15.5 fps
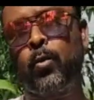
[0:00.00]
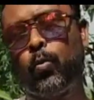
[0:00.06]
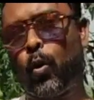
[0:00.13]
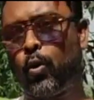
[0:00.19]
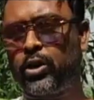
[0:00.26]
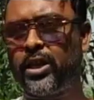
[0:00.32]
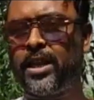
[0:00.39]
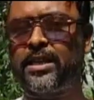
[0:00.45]

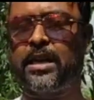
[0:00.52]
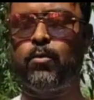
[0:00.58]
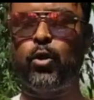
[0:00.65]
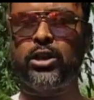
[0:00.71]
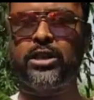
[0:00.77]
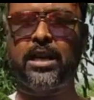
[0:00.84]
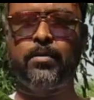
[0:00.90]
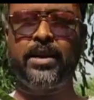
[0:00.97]
बहुत ही अच्छा
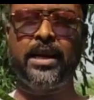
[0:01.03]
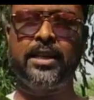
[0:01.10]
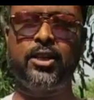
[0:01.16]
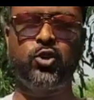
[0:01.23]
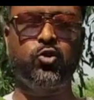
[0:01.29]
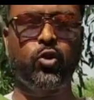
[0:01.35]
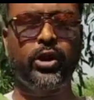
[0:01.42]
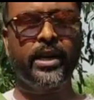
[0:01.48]
मौसम है
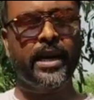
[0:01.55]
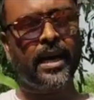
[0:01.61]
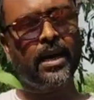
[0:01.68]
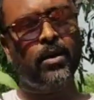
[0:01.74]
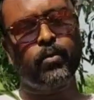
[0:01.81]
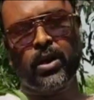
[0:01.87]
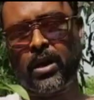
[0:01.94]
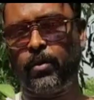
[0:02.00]
जिसको लेना
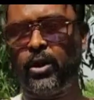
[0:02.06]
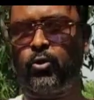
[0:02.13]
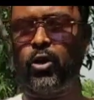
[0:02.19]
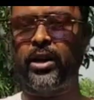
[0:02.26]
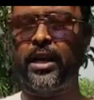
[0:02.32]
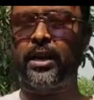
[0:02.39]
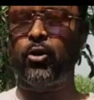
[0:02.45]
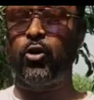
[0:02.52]
है फटाफट
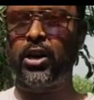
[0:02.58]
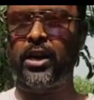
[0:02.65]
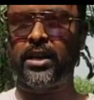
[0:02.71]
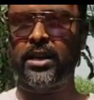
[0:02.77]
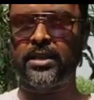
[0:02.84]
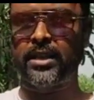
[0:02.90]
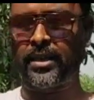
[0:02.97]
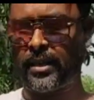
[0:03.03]
कॉल करके
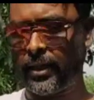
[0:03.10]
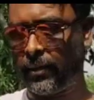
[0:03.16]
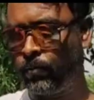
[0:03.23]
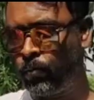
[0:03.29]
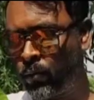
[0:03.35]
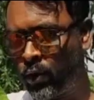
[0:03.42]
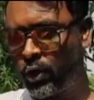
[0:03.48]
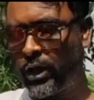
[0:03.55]
ऑर्डर कर सकते
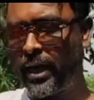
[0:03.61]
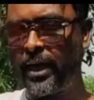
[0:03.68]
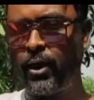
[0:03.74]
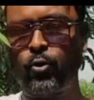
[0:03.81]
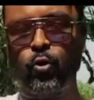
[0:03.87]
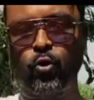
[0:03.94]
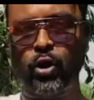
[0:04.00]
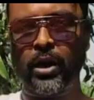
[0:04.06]
हैं तो ये
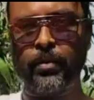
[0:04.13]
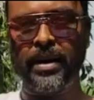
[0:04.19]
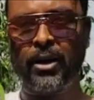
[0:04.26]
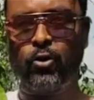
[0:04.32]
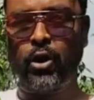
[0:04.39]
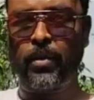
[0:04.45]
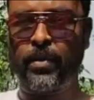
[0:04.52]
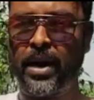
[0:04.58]
है कोकोनट
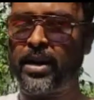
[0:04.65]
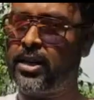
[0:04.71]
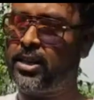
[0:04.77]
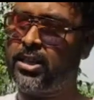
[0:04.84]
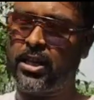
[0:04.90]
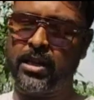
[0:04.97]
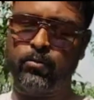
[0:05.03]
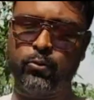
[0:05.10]
मैंगो का प्लांट
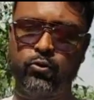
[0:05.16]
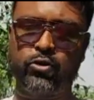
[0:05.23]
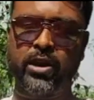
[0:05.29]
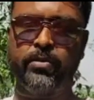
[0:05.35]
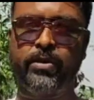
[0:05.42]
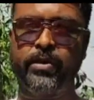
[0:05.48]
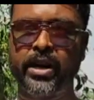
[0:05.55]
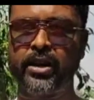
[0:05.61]
है चलिए हम
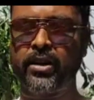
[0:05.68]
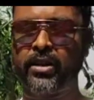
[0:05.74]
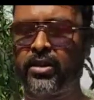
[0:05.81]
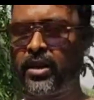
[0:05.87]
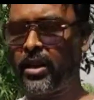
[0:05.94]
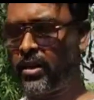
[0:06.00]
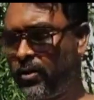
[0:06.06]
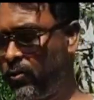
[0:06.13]
दूसरा भी वेराइटी
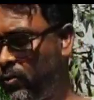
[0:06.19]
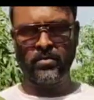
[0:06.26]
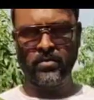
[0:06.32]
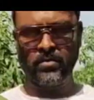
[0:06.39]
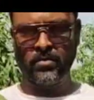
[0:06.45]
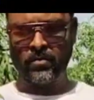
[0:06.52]
दिखाता हूँ